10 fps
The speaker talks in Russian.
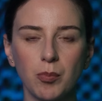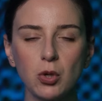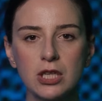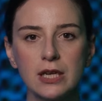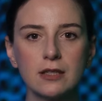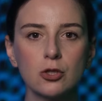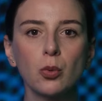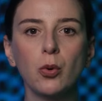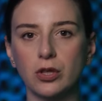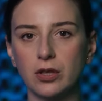После
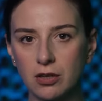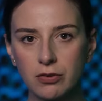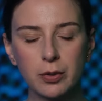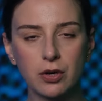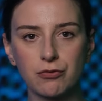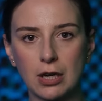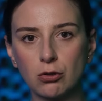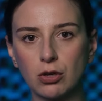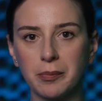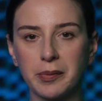субботних выборов,
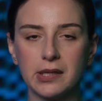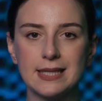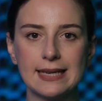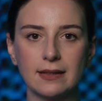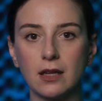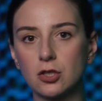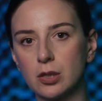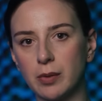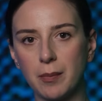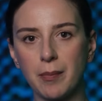которые, по идее,
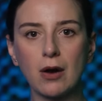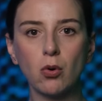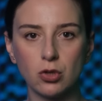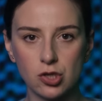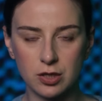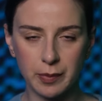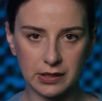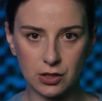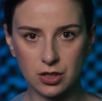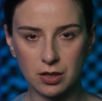должны были покончить с
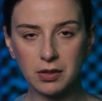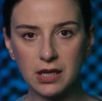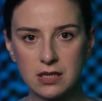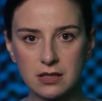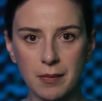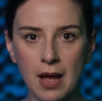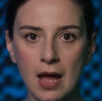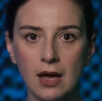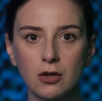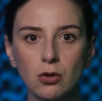политическим кризисом,
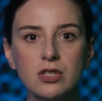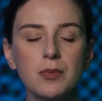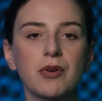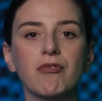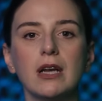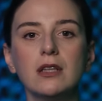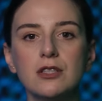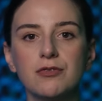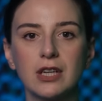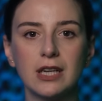Грузия
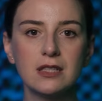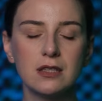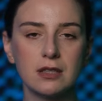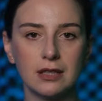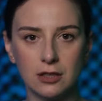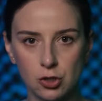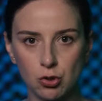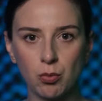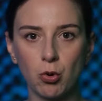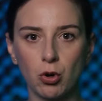провалилась в кризис
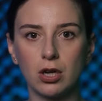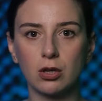еще более